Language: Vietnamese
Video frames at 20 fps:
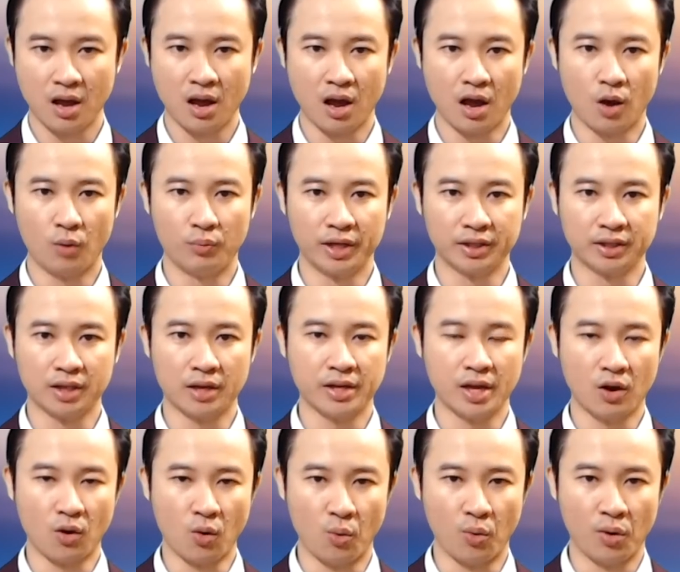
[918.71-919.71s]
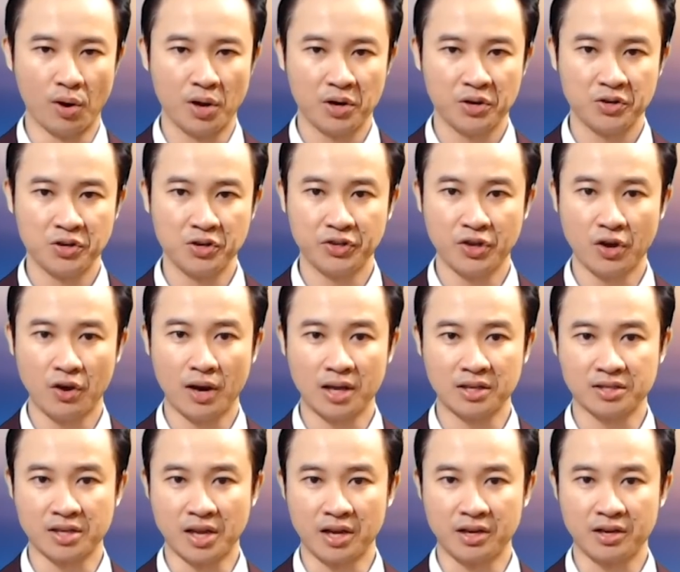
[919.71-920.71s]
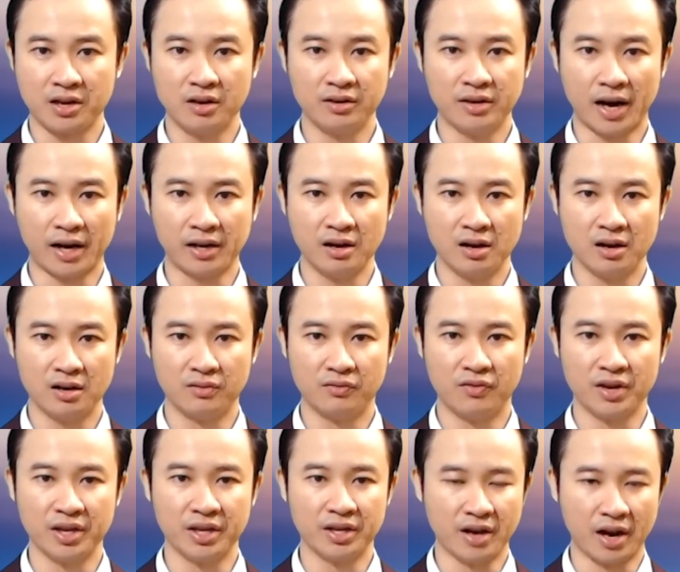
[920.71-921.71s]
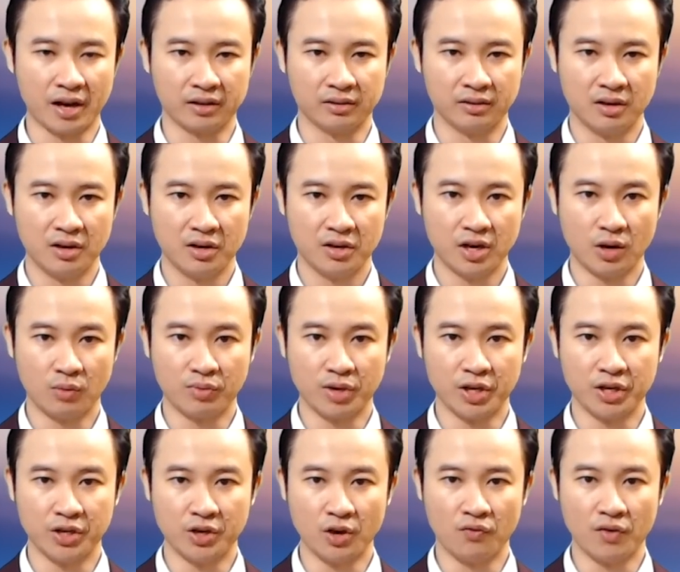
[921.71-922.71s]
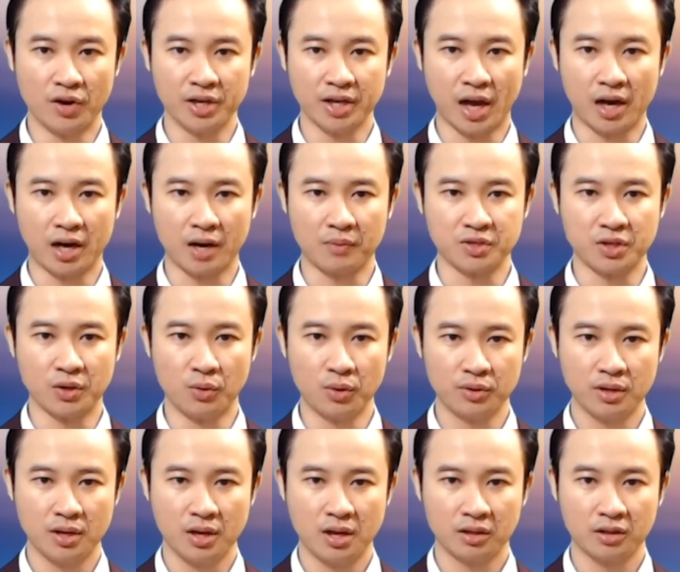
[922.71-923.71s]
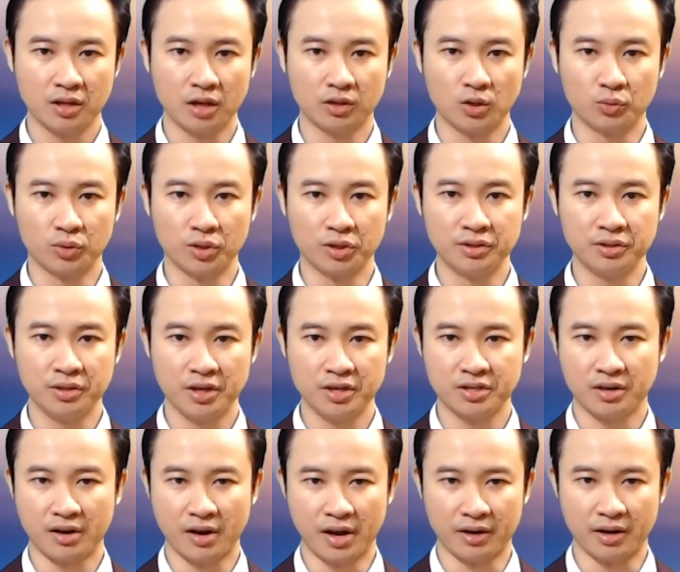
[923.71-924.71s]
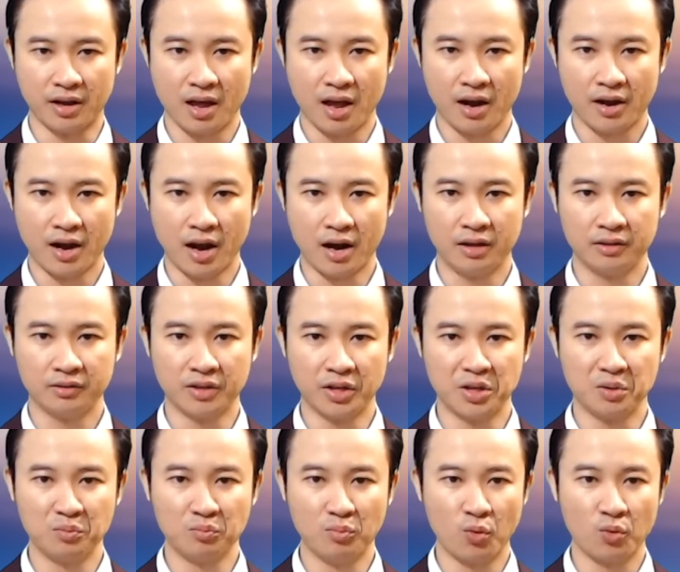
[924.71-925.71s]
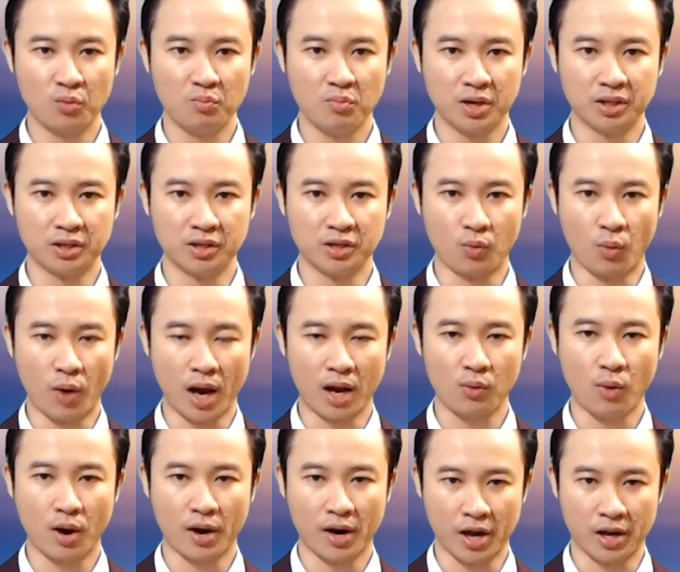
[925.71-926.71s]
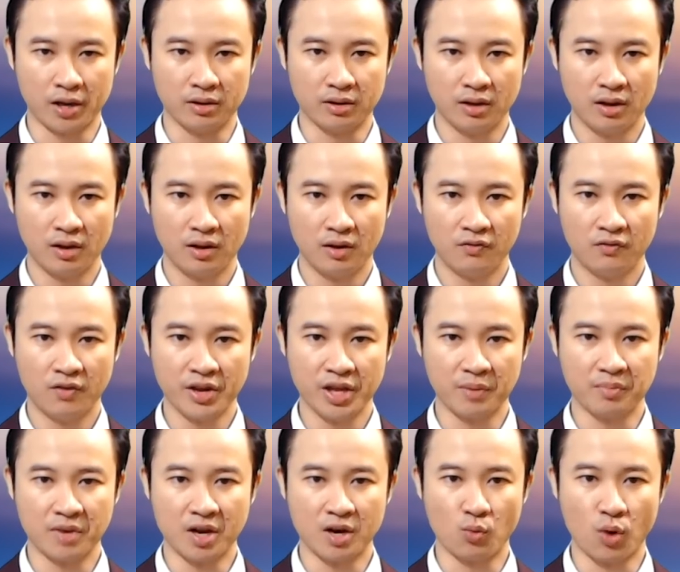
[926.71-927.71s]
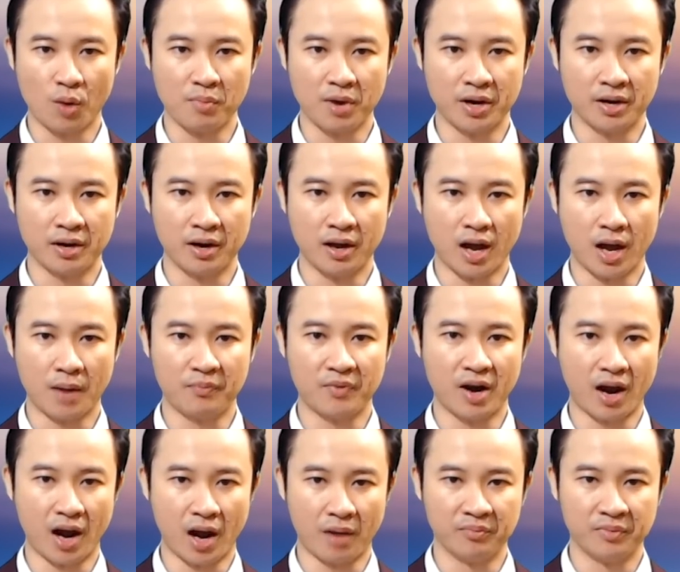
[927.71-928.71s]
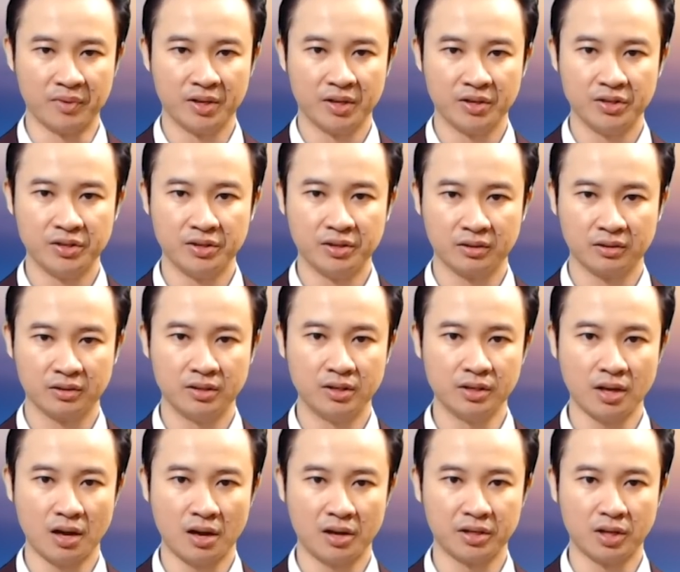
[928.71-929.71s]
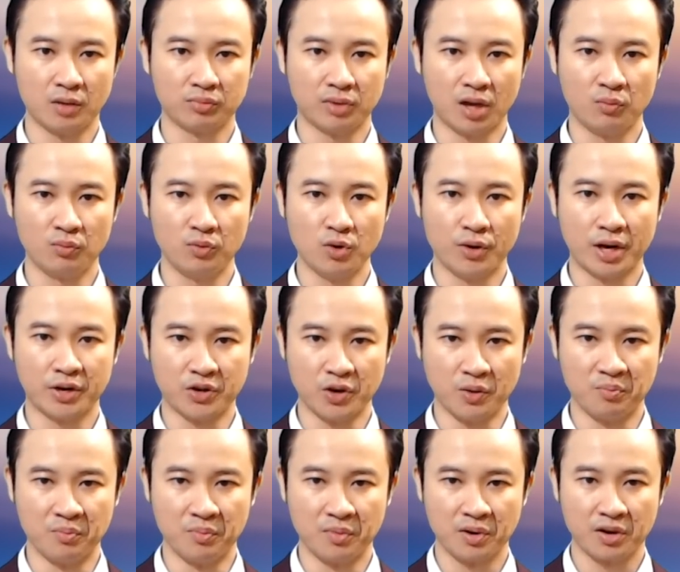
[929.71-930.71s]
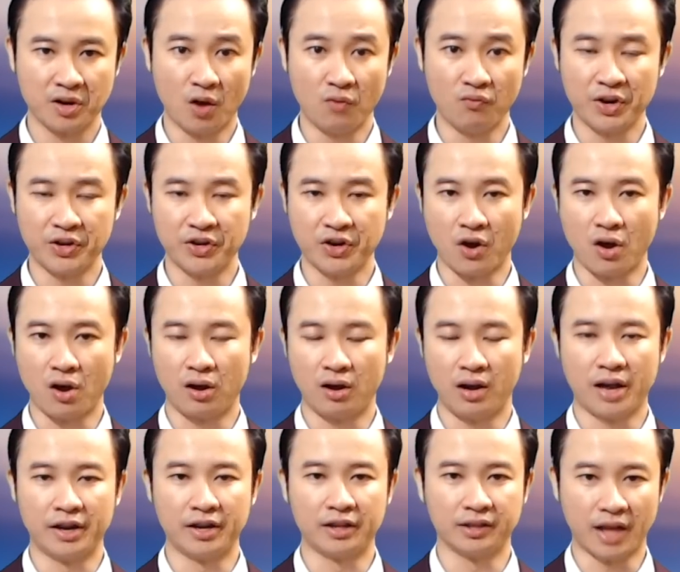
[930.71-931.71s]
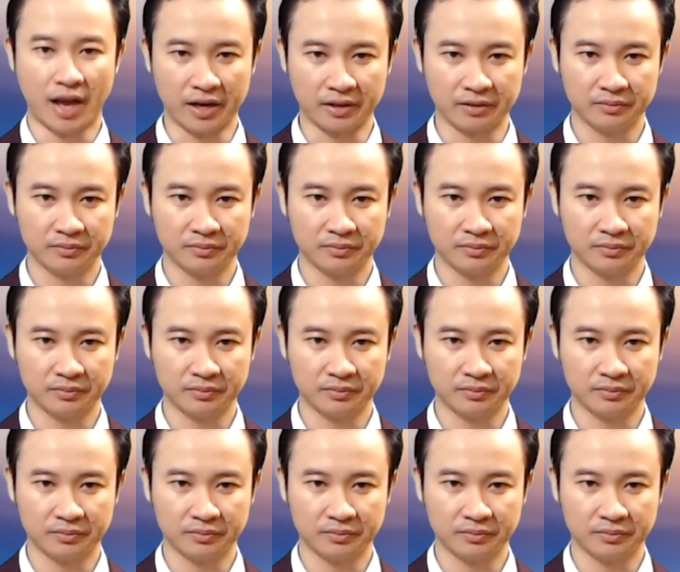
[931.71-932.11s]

Ông Netanyahu được cho là sẽ cứng rắn hơn với Iran, trong khi đối với Ả Rập Xê Út, tân thủ tướng Israel đã lên tiếng muốn bình thường hóa quan hệ với Hiệp định Hòa bình Abraham, dưới thời Tổng thống Donald Trump đóng vai trò là nền tảng.